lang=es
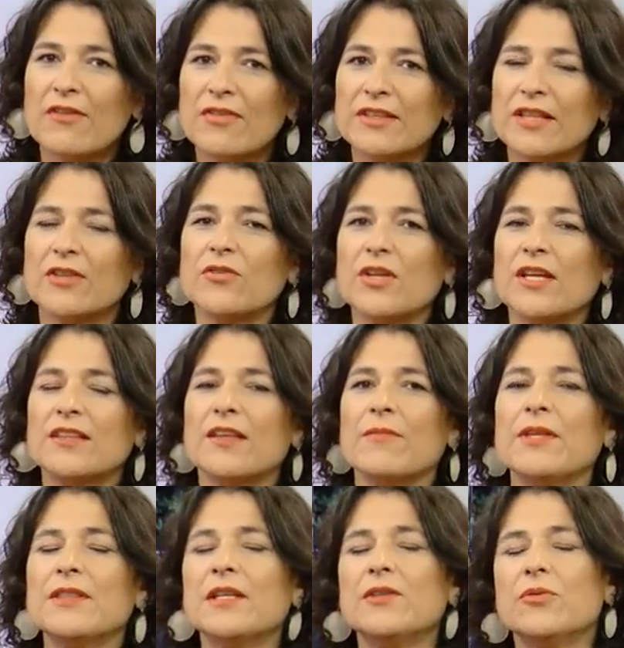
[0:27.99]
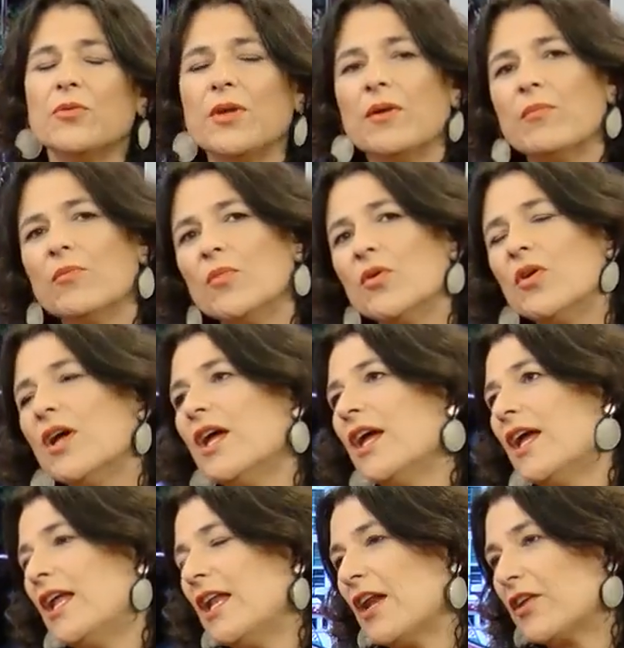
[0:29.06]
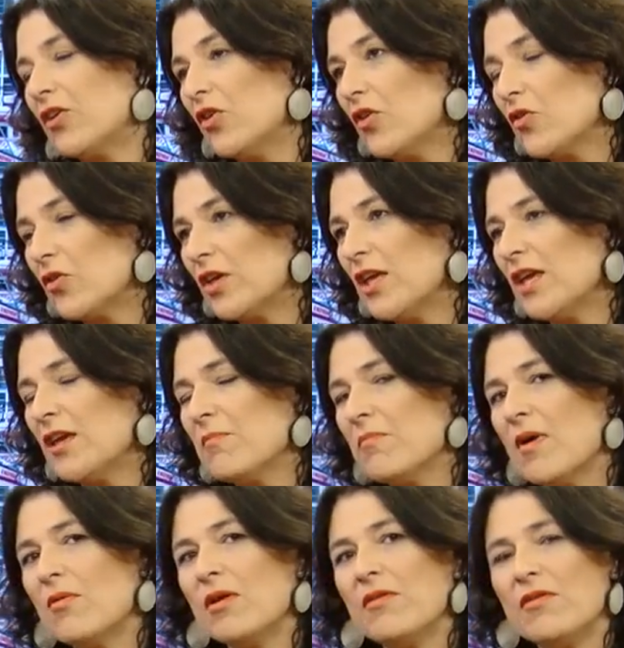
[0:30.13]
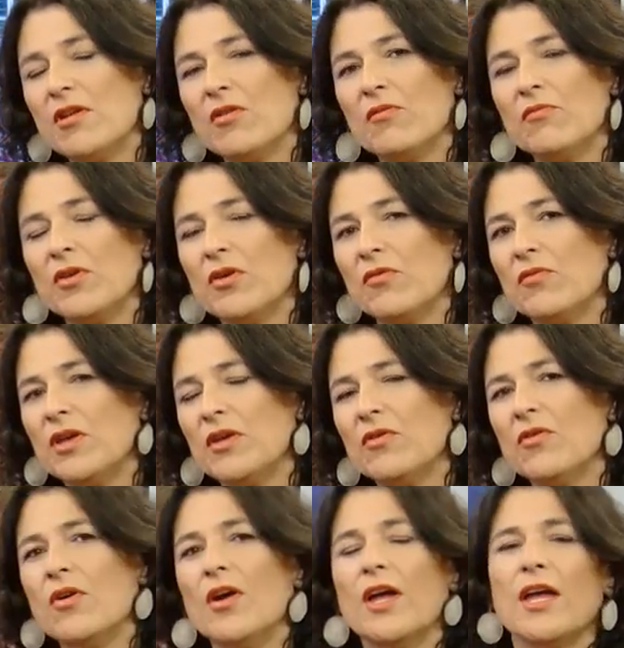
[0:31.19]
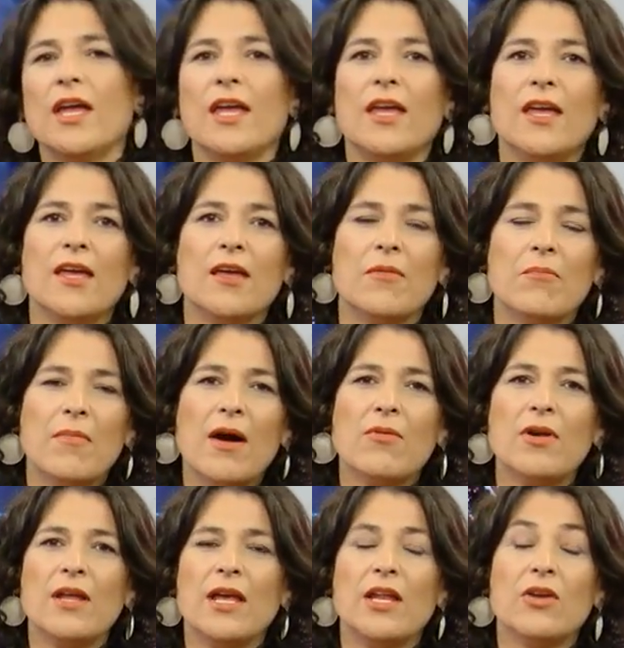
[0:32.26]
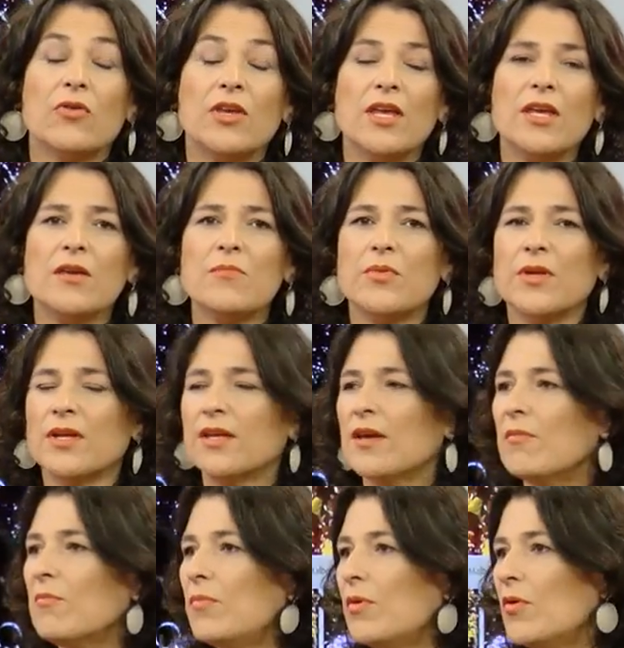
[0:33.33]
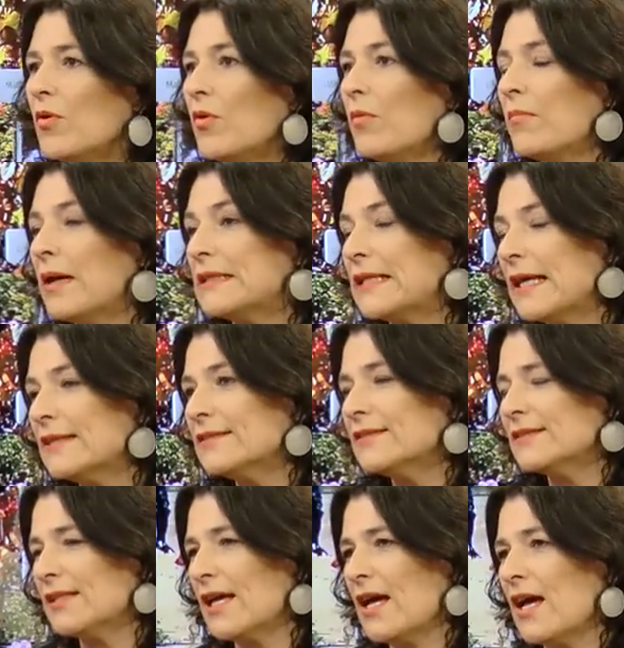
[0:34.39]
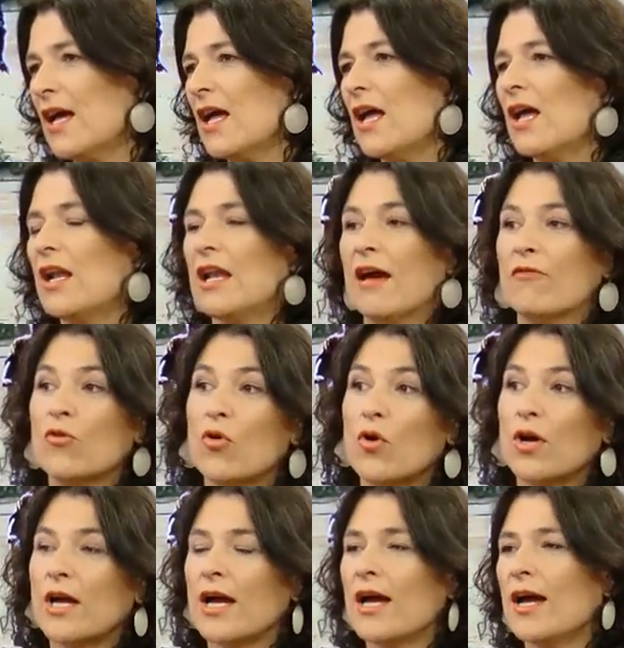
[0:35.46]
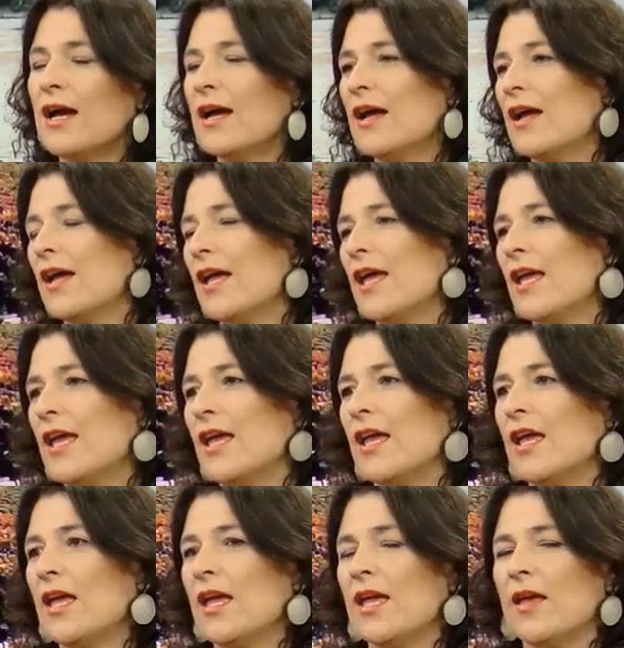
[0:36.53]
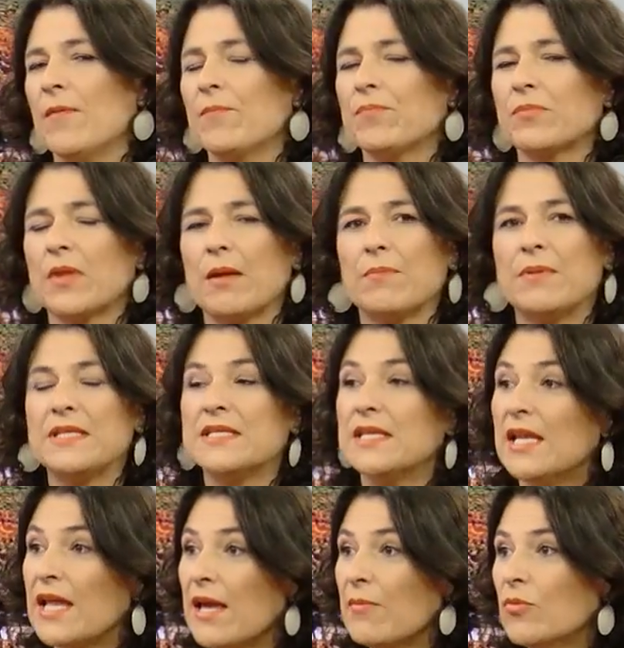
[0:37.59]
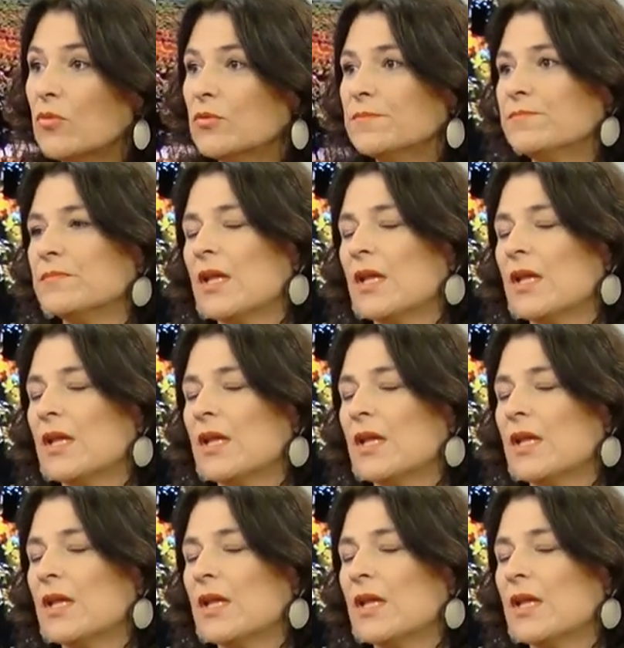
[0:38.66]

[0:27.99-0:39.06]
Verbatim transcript: afectando directamente el turismo, en las regiones de O'Higgins, Maule y Biobío, eh, en O'Higgins, por ejemplo, Matanza, La Boca, eh, Pichilemu,